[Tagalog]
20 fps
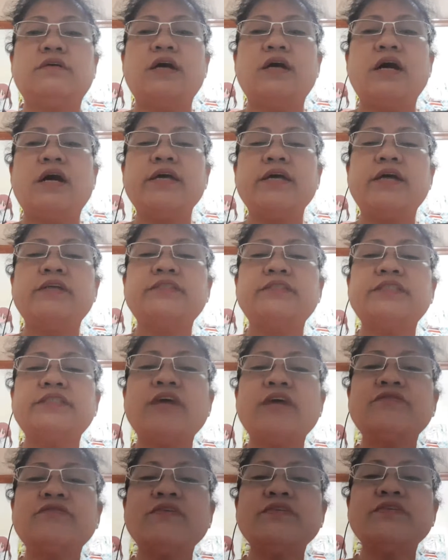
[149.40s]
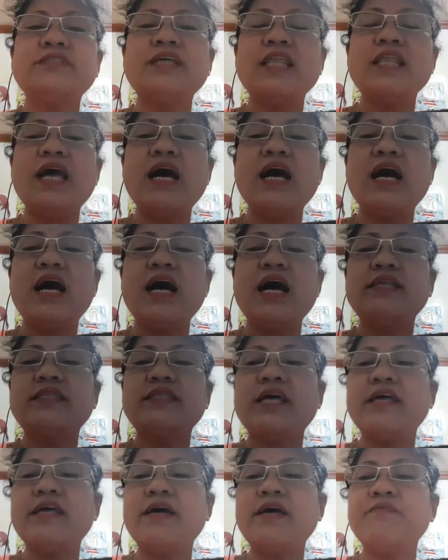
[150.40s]
Ayan, shoutout sa
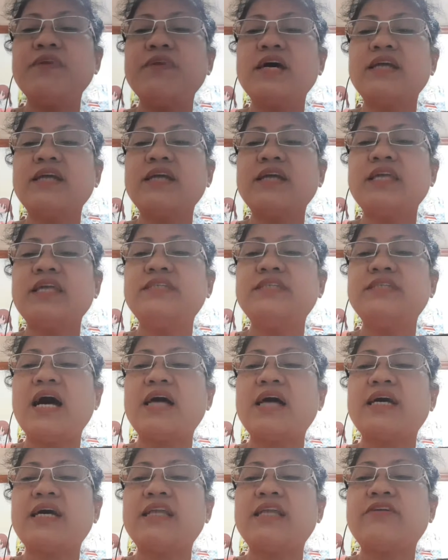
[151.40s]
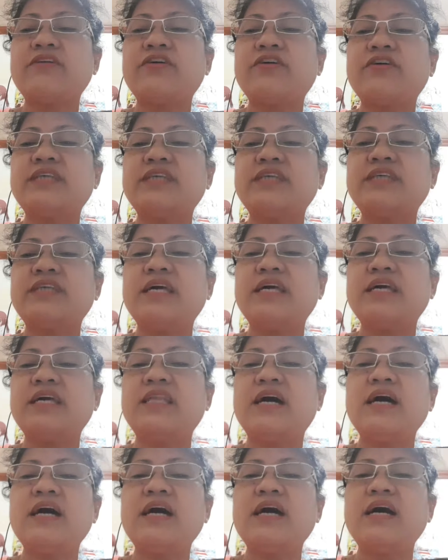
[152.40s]
lahat. Ayan, bigyan kitang jacket, Roselyn,
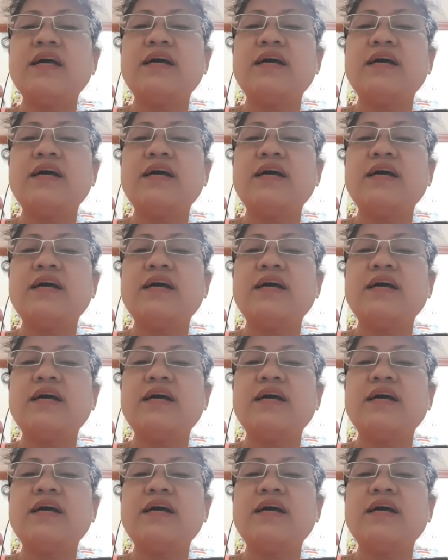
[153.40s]
ha?